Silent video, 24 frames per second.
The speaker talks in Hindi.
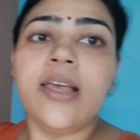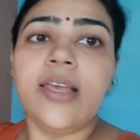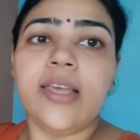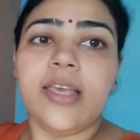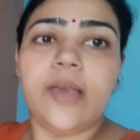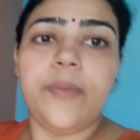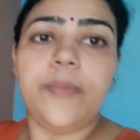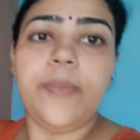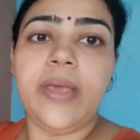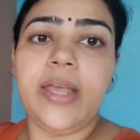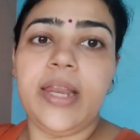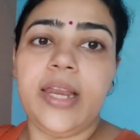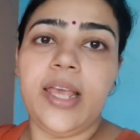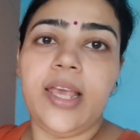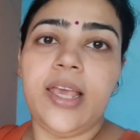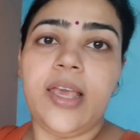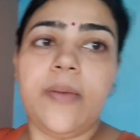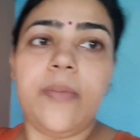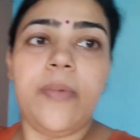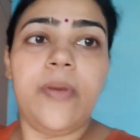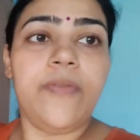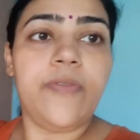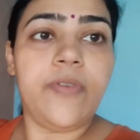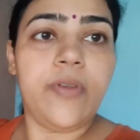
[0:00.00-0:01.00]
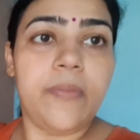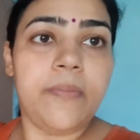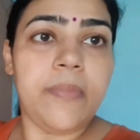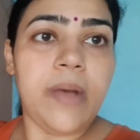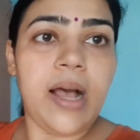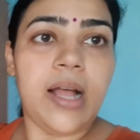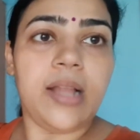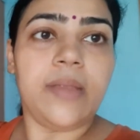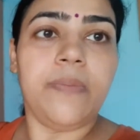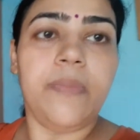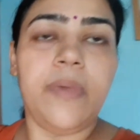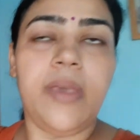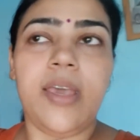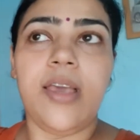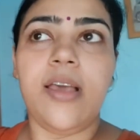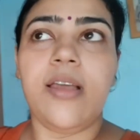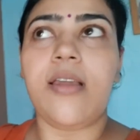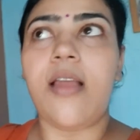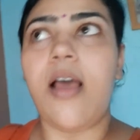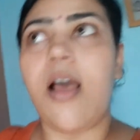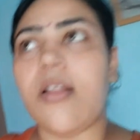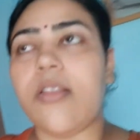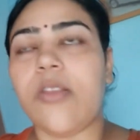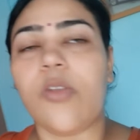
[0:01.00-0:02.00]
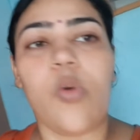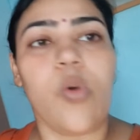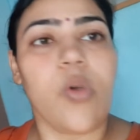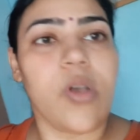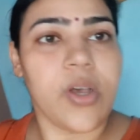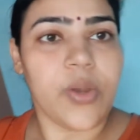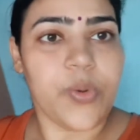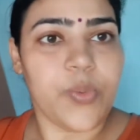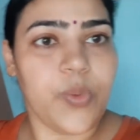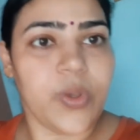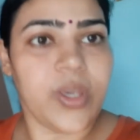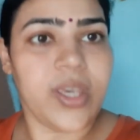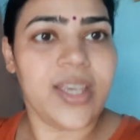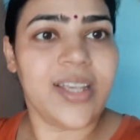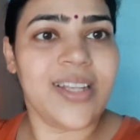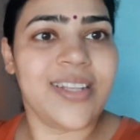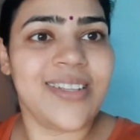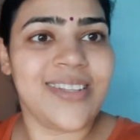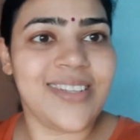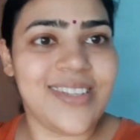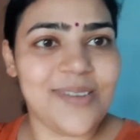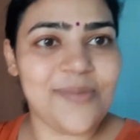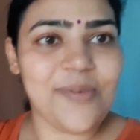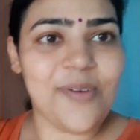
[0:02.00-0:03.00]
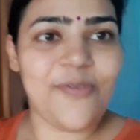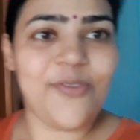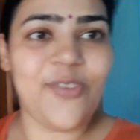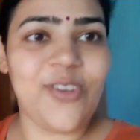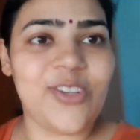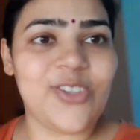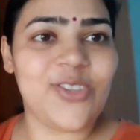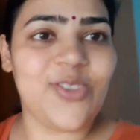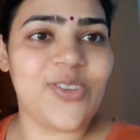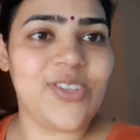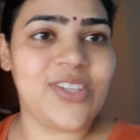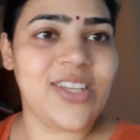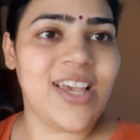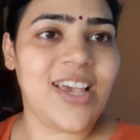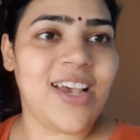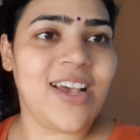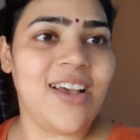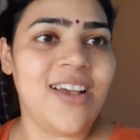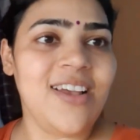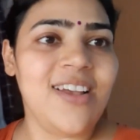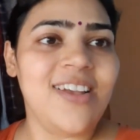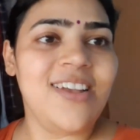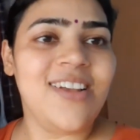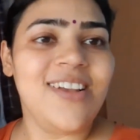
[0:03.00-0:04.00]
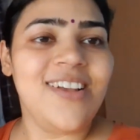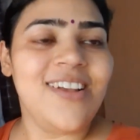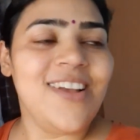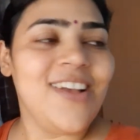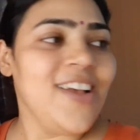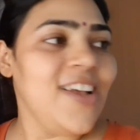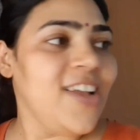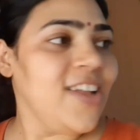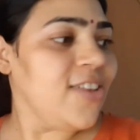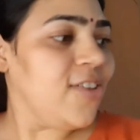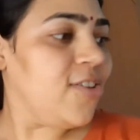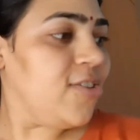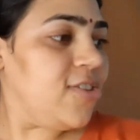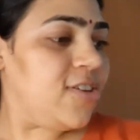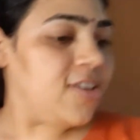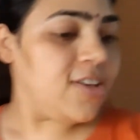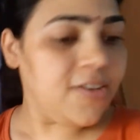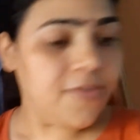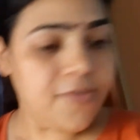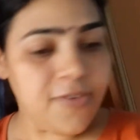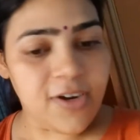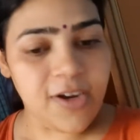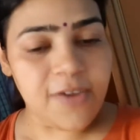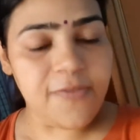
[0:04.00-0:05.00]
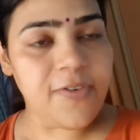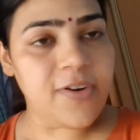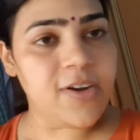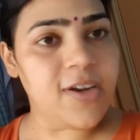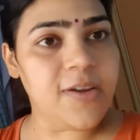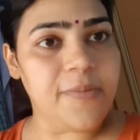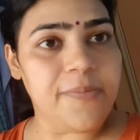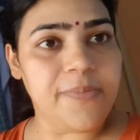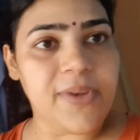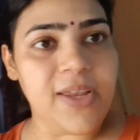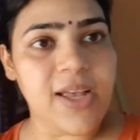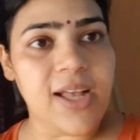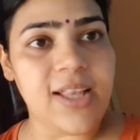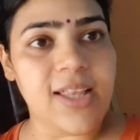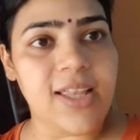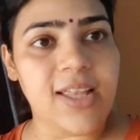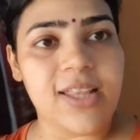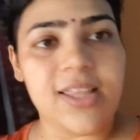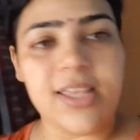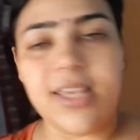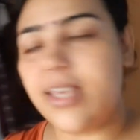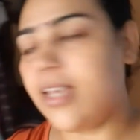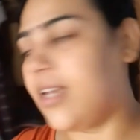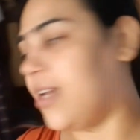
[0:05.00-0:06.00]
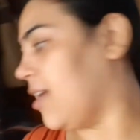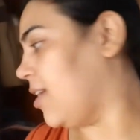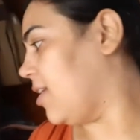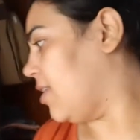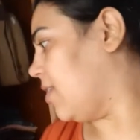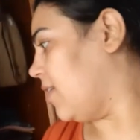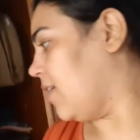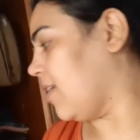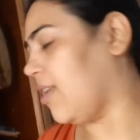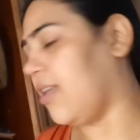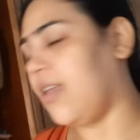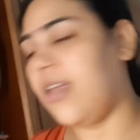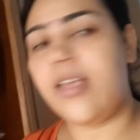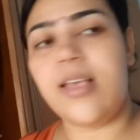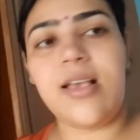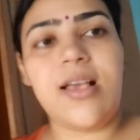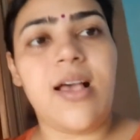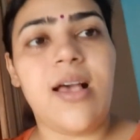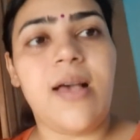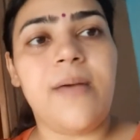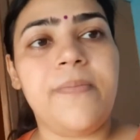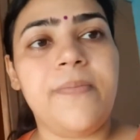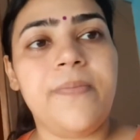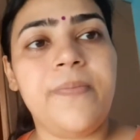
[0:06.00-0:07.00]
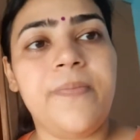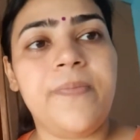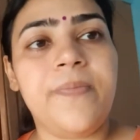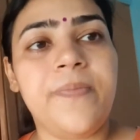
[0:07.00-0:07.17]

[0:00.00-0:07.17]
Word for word: ये मेरी ये मैं फिर बाद में या रात को करूँगी जब अभी सो जाएगा तो चलिए फटाफट निपटा देते हैं ये कर दे के काम